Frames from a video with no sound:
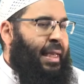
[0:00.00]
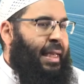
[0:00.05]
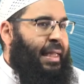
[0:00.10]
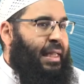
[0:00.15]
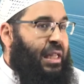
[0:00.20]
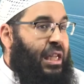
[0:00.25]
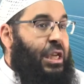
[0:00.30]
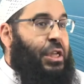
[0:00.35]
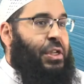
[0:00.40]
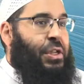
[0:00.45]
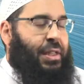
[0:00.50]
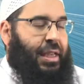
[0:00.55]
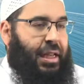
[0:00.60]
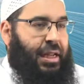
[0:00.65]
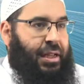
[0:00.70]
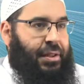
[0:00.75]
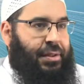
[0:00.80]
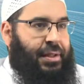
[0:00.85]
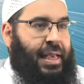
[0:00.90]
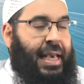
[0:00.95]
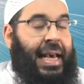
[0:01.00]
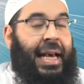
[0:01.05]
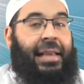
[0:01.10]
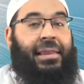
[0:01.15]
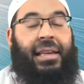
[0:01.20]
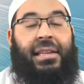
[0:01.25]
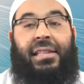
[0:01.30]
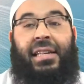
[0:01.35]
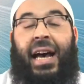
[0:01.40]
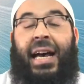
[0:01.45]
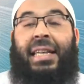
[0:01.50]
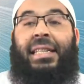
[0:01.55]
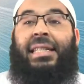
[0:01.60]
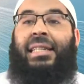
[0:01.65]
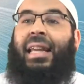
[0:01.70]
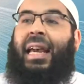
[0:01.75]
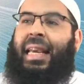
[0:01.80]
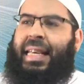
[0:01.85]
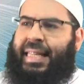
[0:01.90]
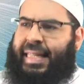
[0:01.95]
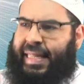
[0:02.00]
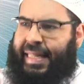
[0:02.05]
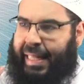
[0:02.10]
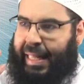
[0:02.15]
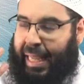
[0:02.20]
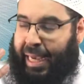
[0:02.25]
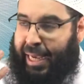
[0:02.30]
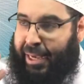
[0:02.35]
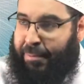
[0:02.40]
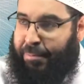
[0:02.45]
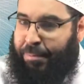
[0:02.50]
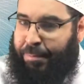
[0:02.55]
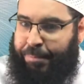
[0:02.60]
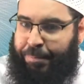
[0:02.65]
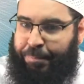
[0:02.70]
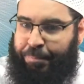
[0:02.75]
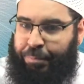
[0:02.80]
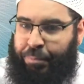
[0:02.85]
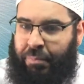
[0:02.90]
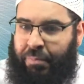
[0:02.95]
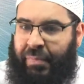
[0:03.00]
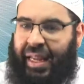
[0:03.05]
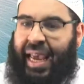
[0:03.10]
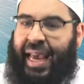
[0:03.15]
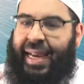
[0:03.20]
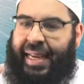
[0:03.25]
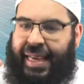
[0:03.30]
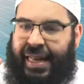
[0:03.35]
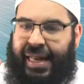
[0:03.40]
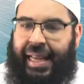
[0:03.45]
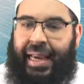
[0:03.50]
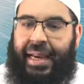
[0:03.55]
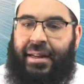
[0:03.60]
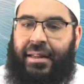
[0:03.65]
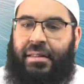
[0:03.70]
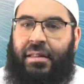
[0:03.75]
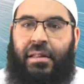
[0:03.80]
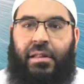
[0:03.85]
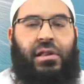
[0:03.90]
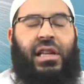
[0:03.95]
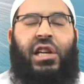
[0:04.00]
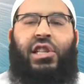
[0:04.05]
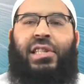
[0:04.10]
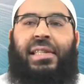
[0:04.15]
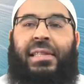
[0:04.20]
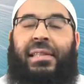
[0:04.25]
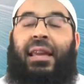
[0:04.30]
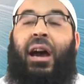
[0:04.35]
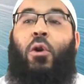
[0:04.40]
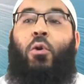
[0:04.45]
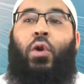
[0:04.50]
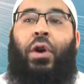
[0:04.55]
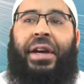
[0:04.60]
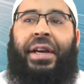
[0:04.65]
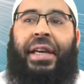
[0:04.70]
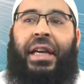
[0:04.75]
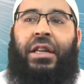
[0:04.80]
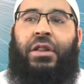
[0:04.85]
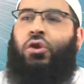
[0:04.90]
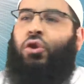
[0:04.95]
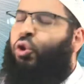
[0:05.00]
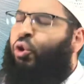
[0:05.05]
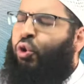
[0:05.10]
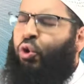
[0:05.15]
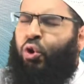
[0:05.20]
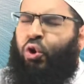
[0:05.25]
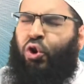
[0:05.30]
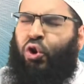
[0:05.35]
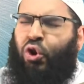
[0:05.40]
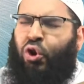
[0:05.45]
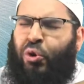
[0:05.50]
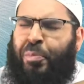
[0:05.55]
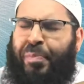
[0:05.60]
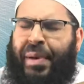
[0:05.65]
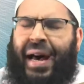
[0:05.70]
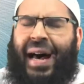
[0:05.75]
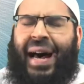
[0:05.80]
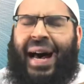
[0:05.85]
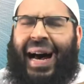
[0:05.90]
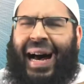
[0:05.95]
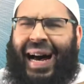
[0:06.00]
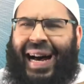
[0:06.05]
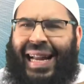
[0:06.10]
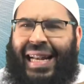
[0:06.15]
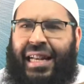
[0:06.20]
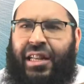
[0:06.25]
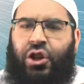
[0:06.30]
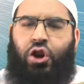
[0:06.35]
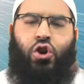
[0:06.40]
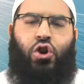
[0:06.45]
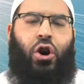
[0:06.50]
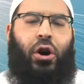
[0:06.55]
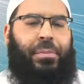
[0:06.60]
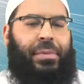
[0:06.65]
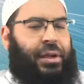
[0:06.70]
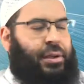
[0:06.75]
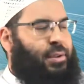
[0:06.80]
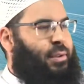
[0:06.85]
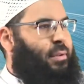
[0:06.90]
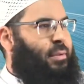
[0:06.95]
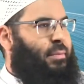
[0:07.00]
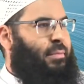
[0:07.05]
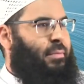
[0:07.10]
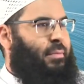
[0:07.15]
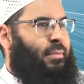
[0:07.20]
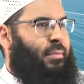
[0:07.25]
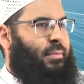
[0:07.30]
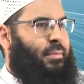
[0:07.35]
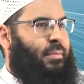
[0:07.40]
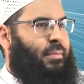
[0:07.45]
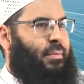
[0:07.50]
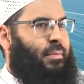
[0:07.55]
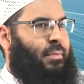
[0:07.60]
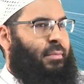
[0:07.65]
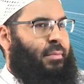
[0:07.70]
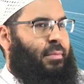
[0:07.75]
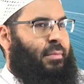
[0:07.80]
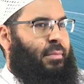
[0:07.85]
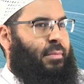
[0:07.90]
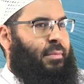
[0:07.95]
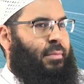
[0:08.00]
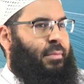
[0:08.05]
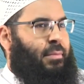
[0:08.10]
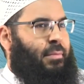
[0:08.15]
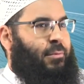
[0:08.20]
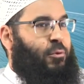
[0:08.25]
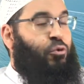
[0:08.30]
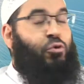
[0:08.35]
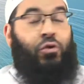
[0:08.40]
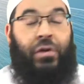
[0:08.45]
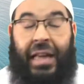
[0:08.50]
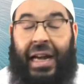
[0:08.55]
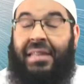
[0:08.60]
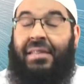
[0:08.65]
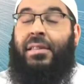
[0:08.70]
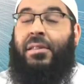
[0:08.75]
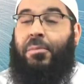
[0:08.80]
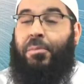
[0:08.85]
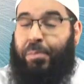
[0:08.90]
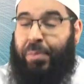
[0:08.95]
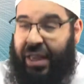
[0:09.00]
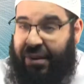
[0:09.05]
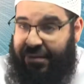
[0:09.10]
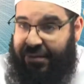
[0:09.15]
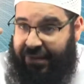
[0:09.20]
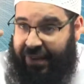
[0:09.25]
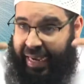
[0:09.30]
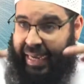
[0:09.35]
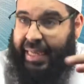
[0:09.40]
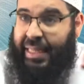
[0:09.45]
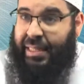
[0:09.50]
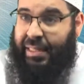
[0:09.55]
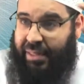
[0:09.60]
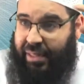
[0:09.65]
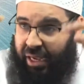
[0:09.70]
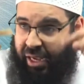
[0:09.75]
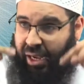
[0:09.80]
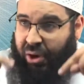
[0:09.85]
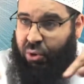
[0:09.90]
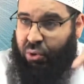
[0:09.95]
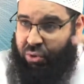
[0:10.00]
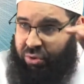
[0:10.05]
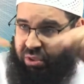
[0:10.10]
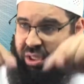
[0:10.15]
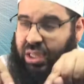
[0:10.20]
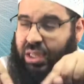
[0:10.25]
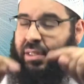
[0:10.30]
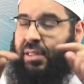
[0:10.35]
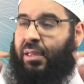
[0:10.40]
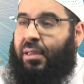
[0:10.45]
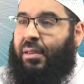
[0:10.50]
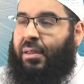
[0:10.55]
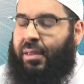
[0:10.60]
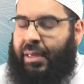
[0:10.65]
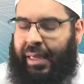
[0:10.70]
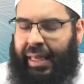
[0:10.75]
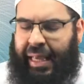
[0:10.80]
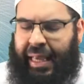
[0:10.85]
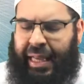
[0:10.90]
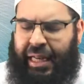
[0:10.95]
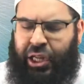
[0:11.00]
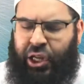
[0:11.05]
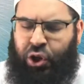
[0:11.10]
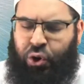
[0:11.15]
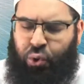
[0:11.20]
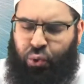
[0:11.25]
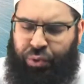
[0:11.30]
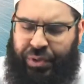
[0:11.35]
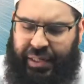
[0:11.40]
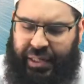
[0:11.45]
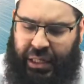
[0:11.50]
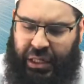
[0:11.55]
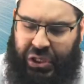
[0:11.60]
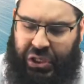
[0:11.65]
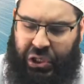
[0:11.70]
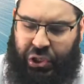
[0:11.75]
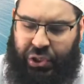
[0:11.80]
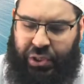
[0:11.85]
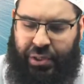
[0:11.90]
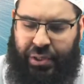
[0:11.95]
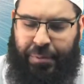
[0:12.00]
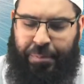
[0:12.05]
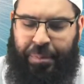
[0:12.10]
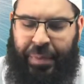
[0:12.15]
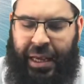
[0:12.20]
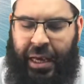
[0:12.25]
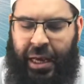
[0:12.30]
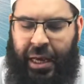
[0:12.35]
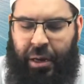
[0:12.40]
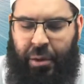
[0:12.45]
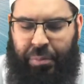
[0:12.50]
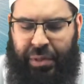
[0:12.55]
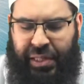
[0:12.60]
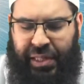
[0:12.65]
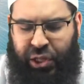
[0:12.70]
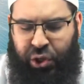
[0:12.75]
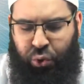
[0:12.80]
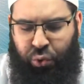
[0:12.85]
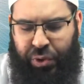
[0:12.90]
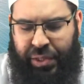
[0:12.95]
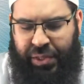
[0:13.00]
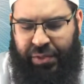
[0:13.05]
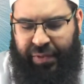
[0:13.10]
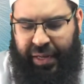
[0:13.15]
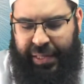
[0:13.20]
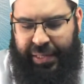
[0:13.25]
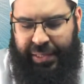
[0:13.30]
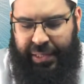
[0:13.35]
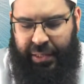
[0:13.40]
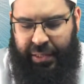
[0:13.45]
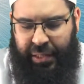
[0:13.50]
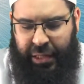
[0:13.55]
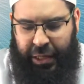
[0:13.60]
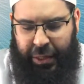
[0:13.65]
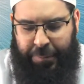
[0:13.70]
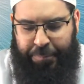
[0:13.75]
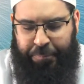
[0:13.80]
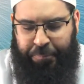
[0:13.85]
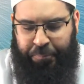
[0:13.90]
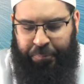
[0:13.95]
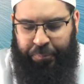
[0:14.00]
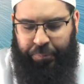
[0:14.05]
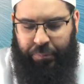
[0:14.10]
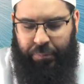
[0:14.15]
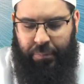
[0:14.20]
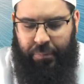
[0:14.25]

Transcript: nicht genannt. Das heißt, der Islam erklärt, dass Tawhid überall gekommen ist. Und das beweist auch diese Religionsgeschichte, beziehungsweise die